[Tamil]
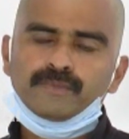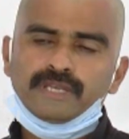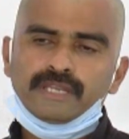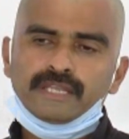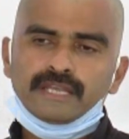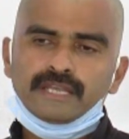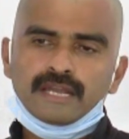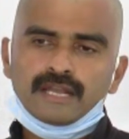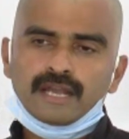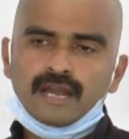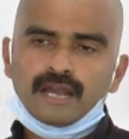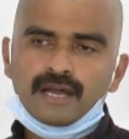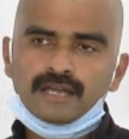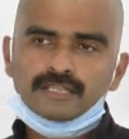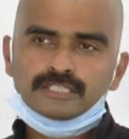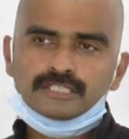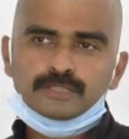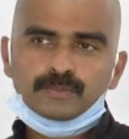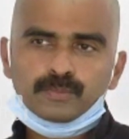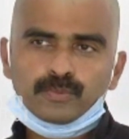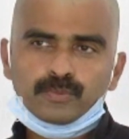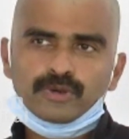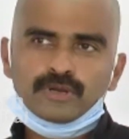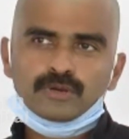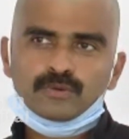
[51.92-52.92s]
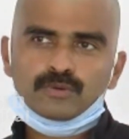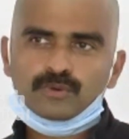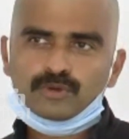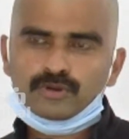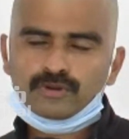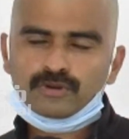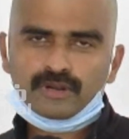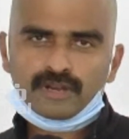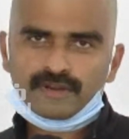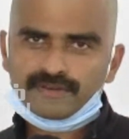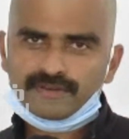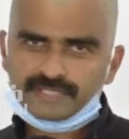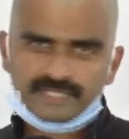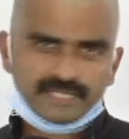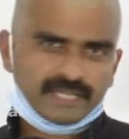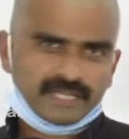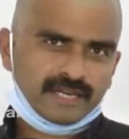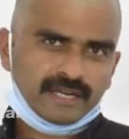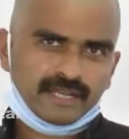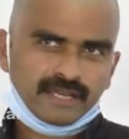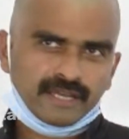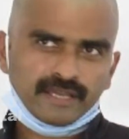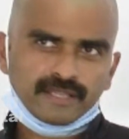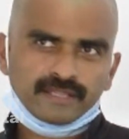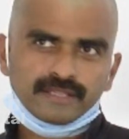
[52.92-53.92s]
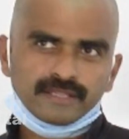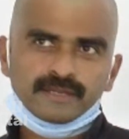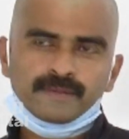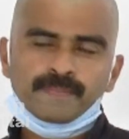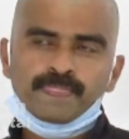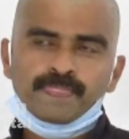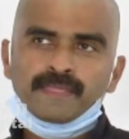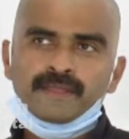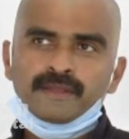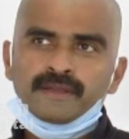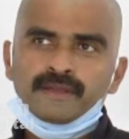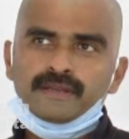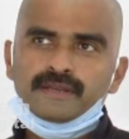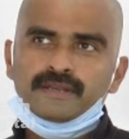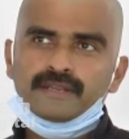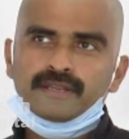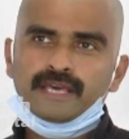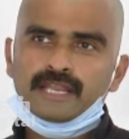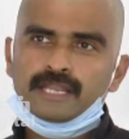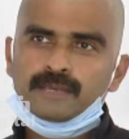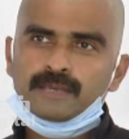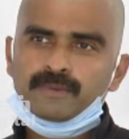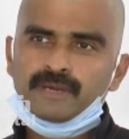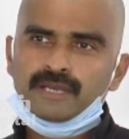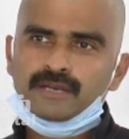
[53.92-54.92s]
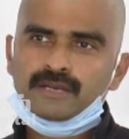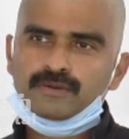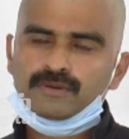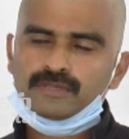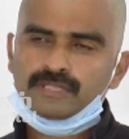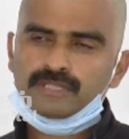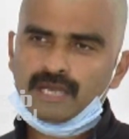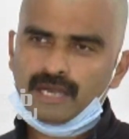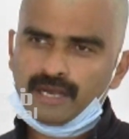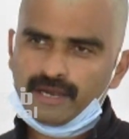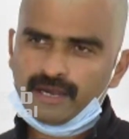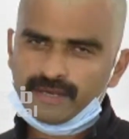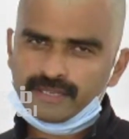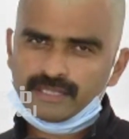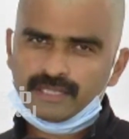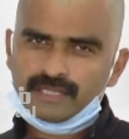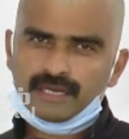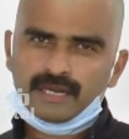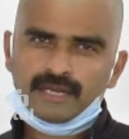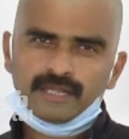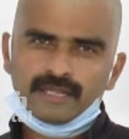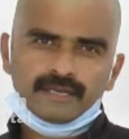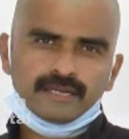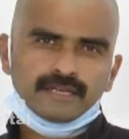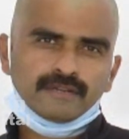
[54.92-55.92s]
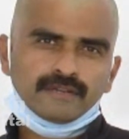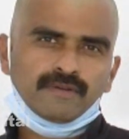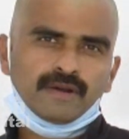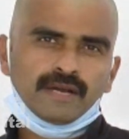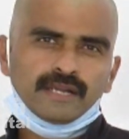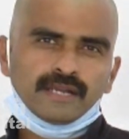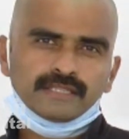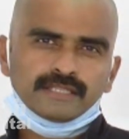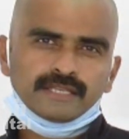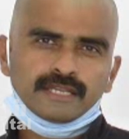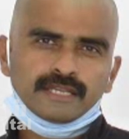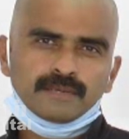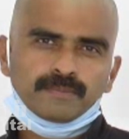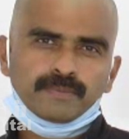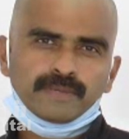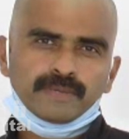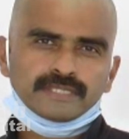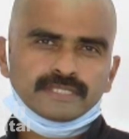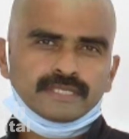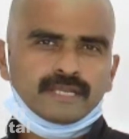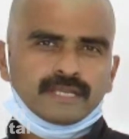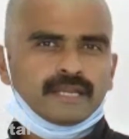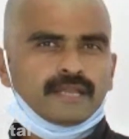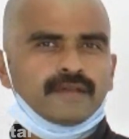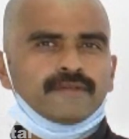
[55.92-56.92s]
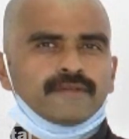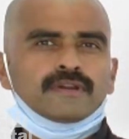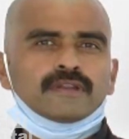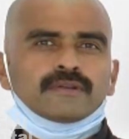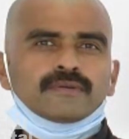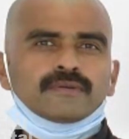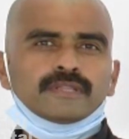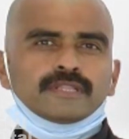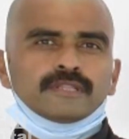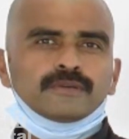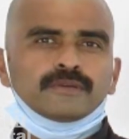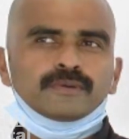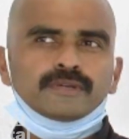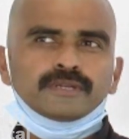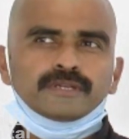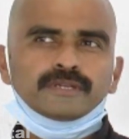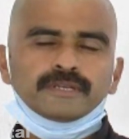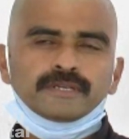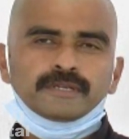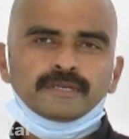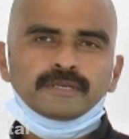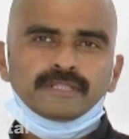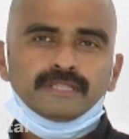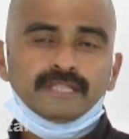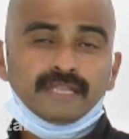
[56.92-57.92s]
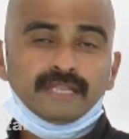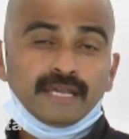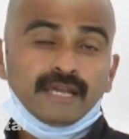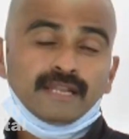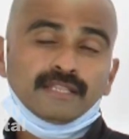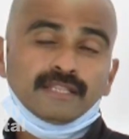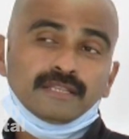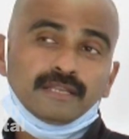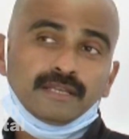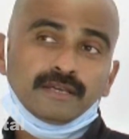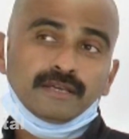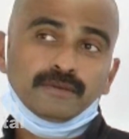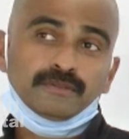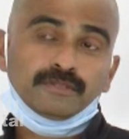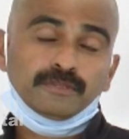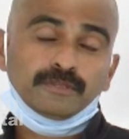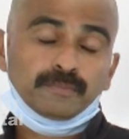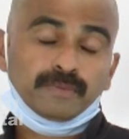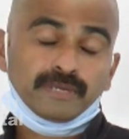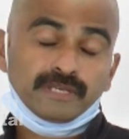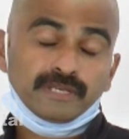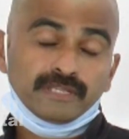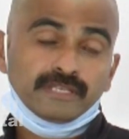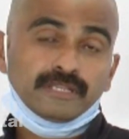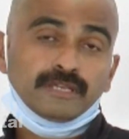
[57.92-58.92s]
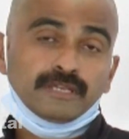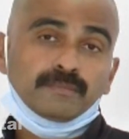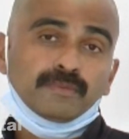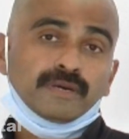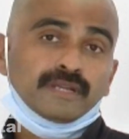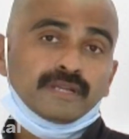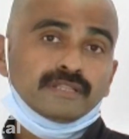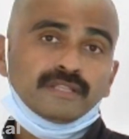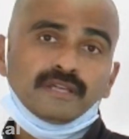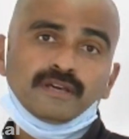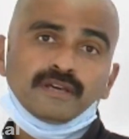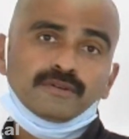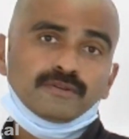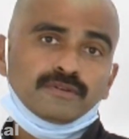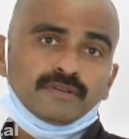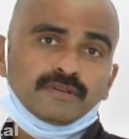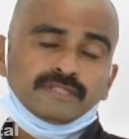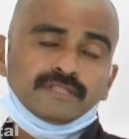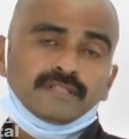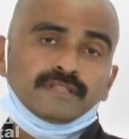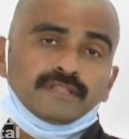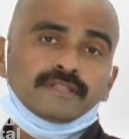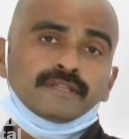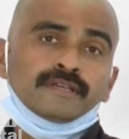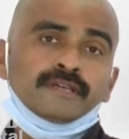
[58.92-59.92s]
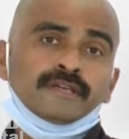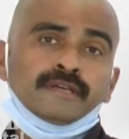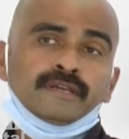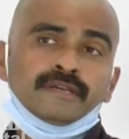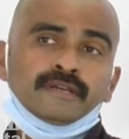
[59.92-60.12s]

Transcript: நீங்கள் காசு பொருள் கொடுக்கணும்னு அவசியம் கிடையாது நிறைய பேருக்கு வந்து ஆறுதலான ரெண்டு வார்த்தைகள் பேசினாலே அவங்களுக்கு வந்து ஒரு இந்த நேரத்தில் வந்து பெரிய மருந்தாக இருக்கும் வந்தது